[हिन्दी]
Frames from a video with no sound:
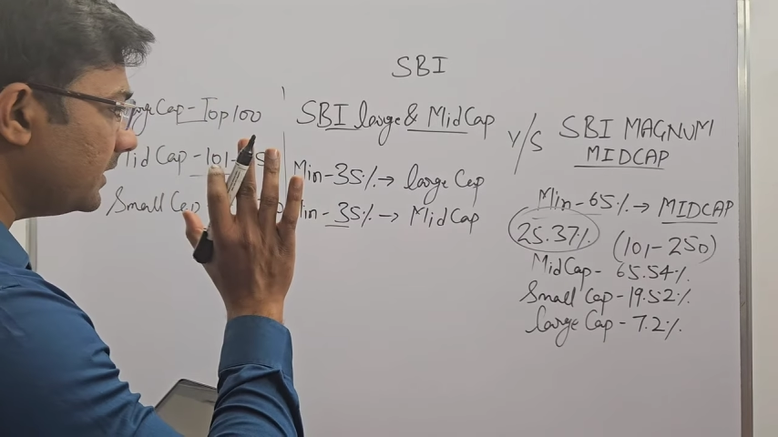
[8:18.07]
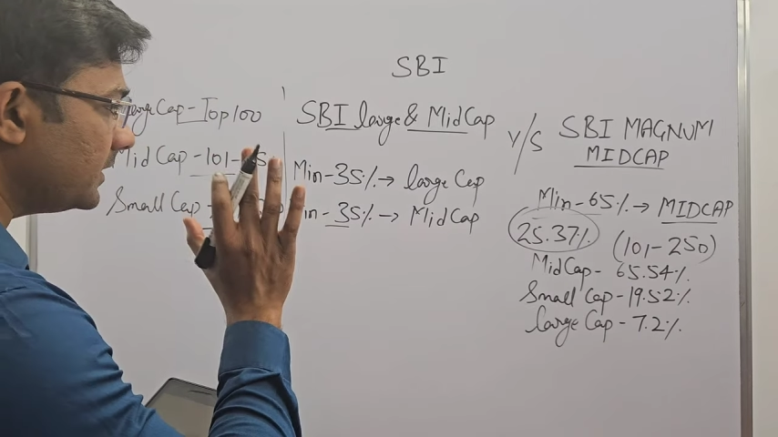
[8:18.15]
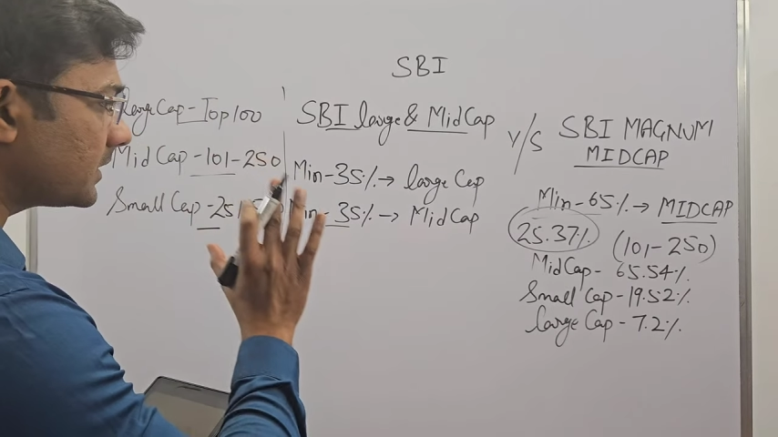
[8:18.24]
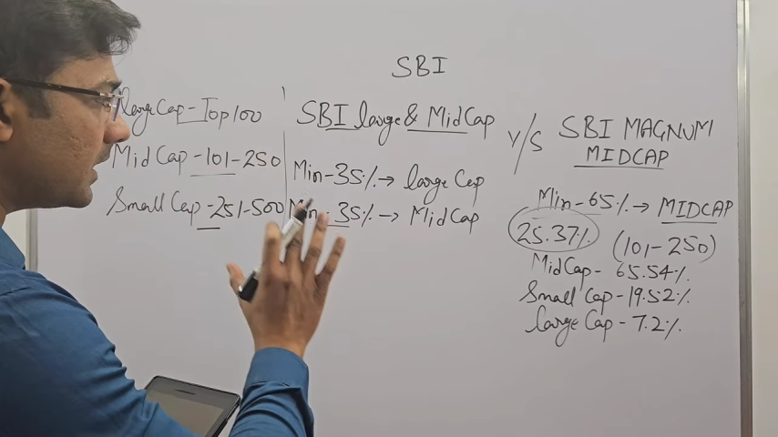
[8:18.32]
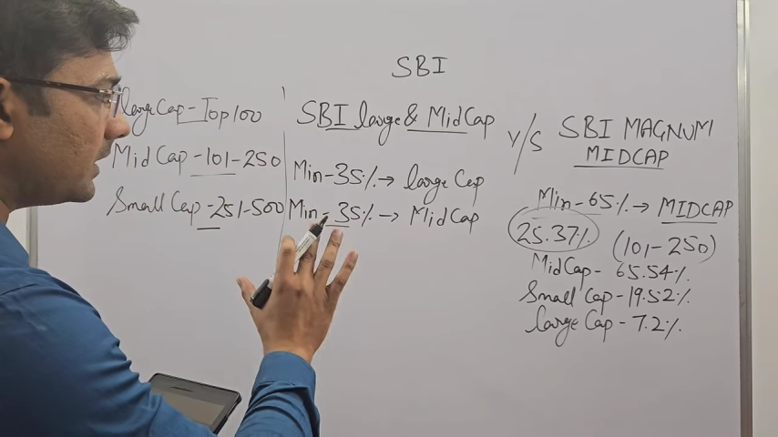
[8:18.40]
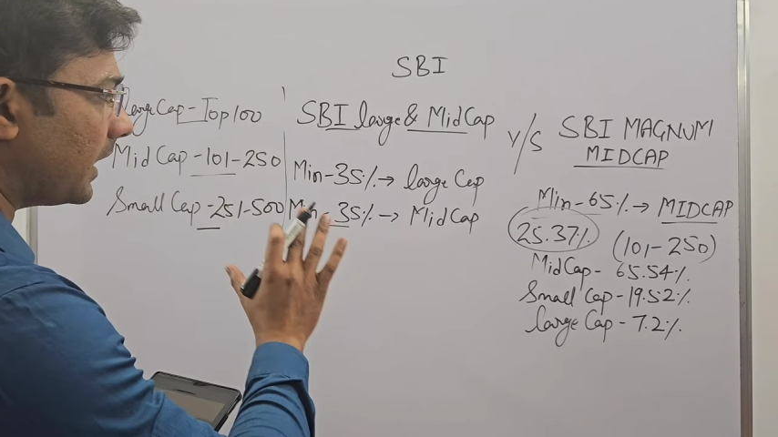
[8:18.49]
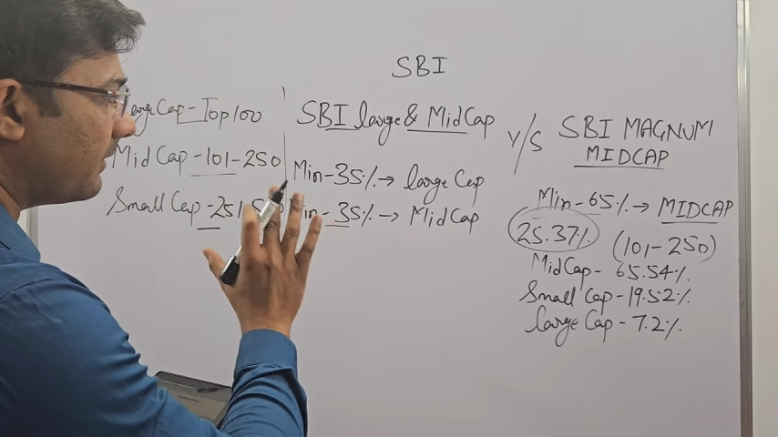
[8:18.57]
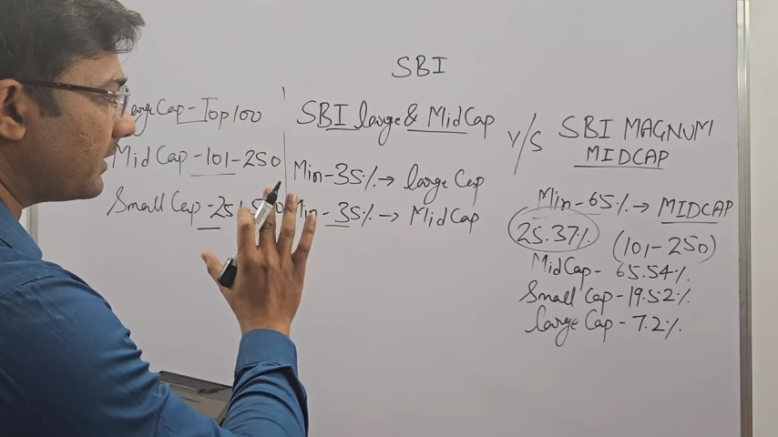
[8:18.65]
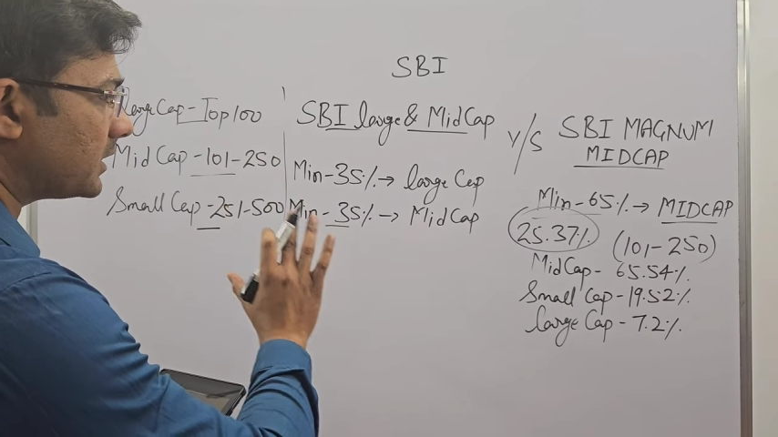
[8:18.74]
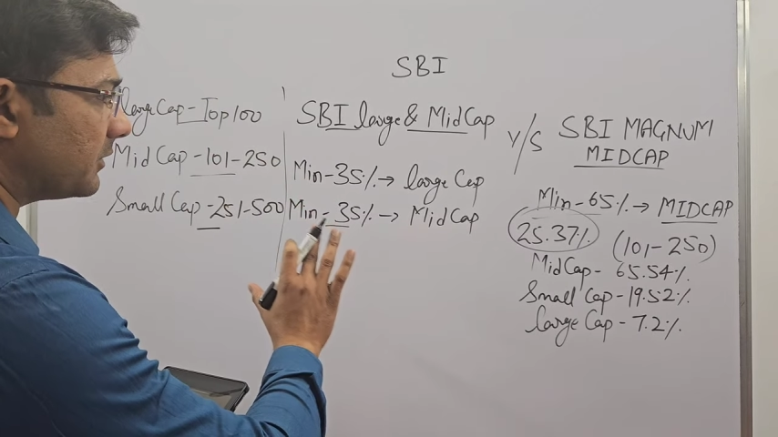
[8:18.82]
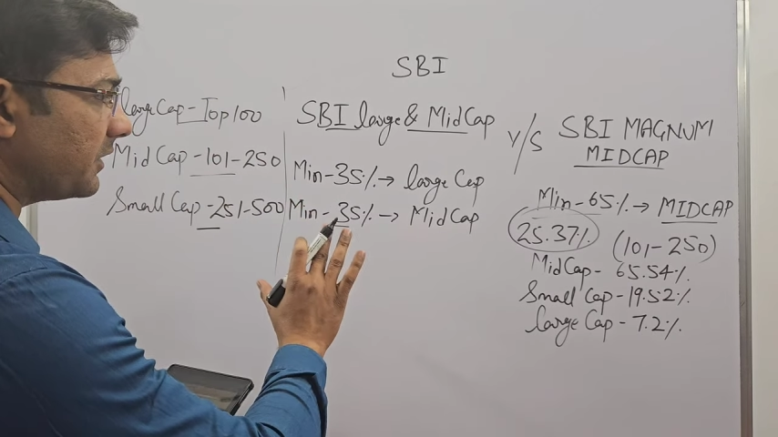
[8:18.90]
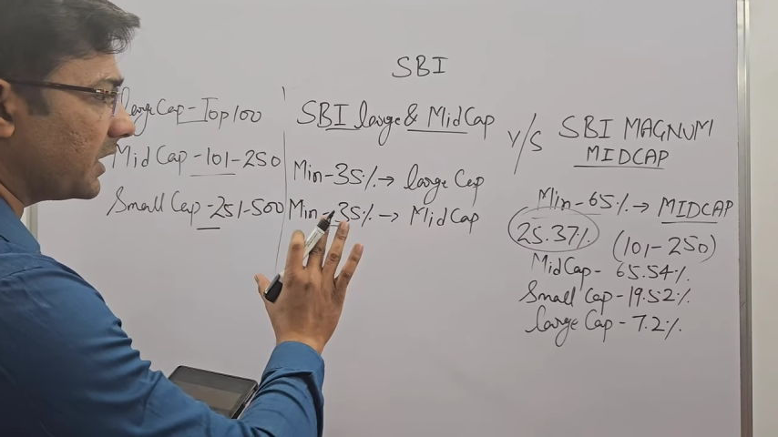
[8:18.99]
इसका
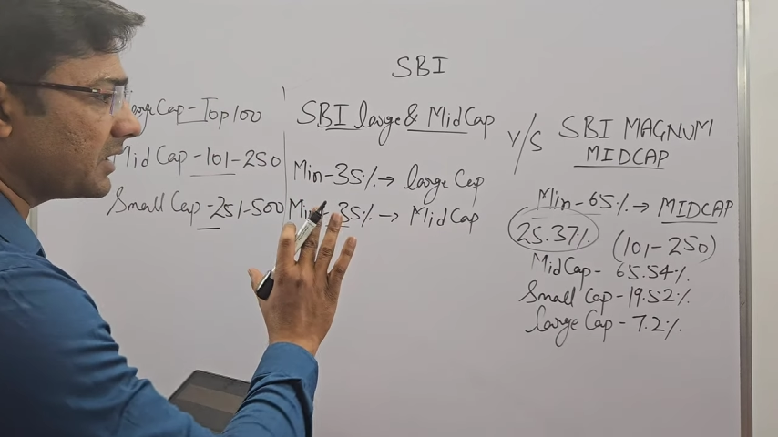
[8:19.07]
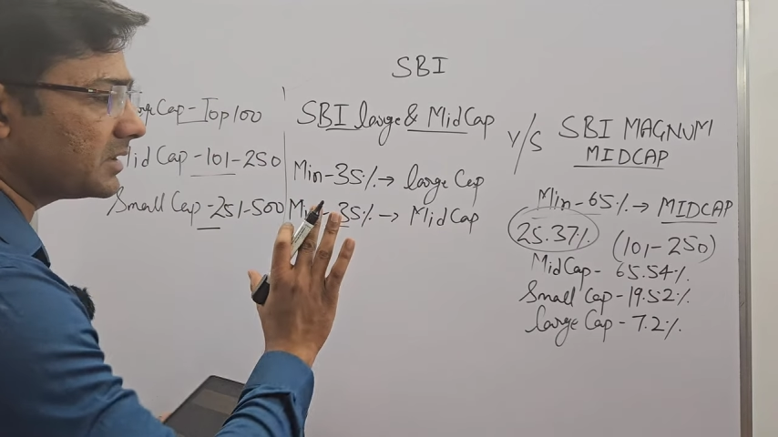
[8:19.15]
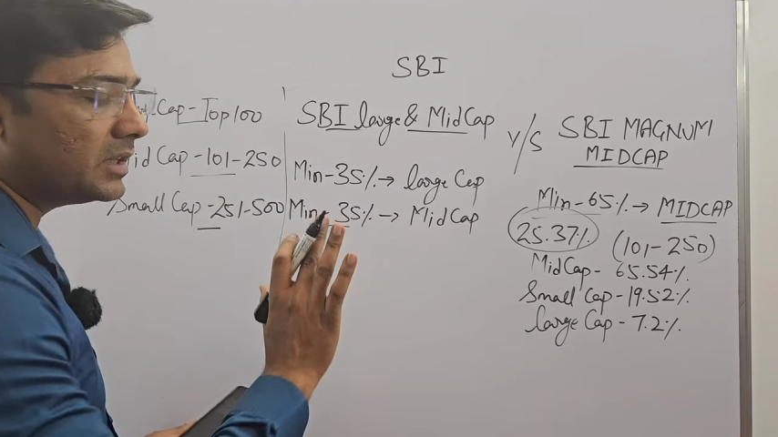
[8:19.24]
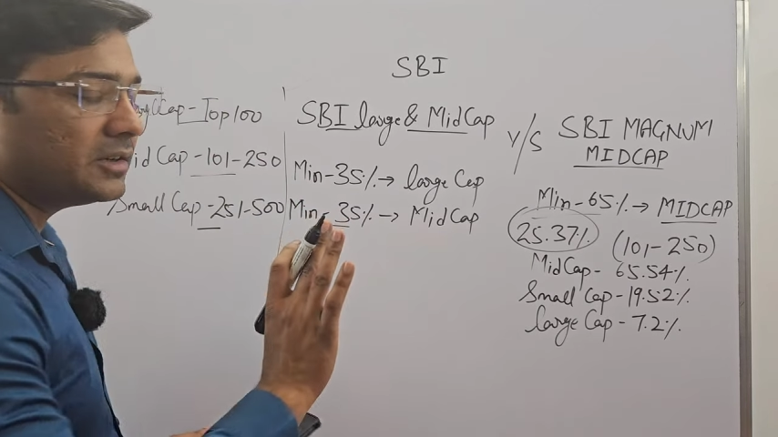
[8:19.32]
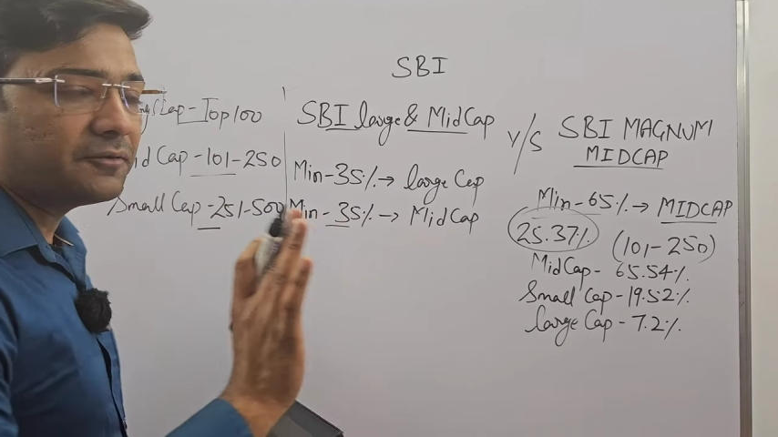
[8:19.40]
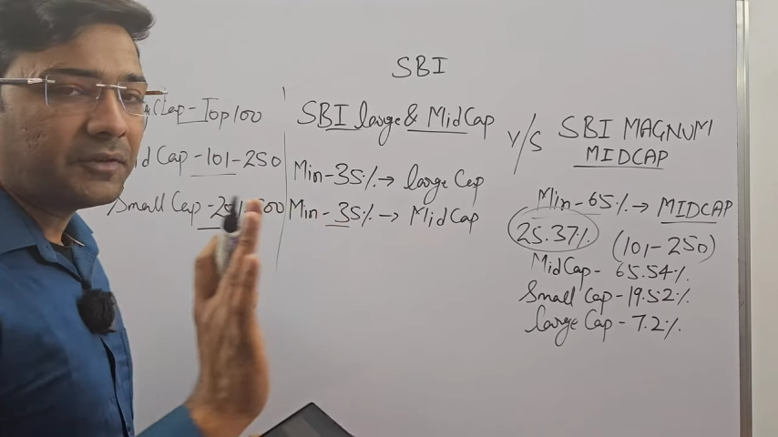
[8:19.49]
डाइवर्सिफिकेशन